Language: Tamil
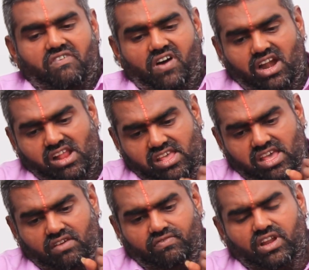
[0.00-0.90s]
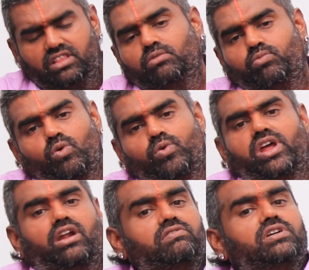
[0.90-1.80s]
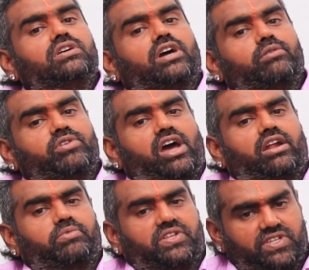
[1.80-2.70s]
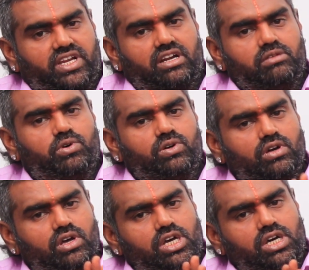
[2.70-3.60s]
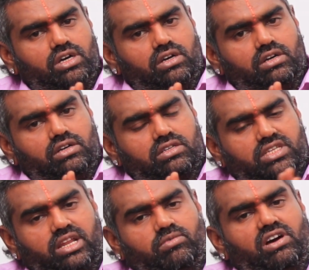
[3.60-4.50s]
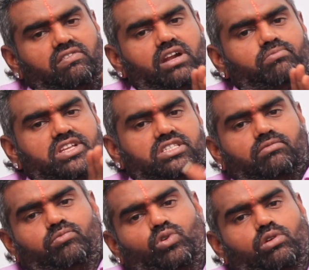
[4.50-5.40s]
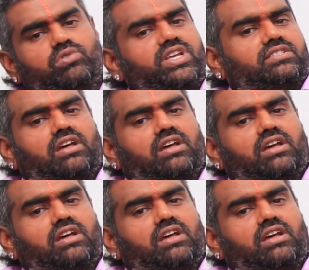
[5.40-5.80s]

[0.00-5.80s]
வாழ்க்கையே வெறுத்து போகக்கூடிய அளவுக்கு கடுமையான பிரச்சனைகள் இப்போது சனி பகவான் பஞ்சம பூர்வபுண்ணிய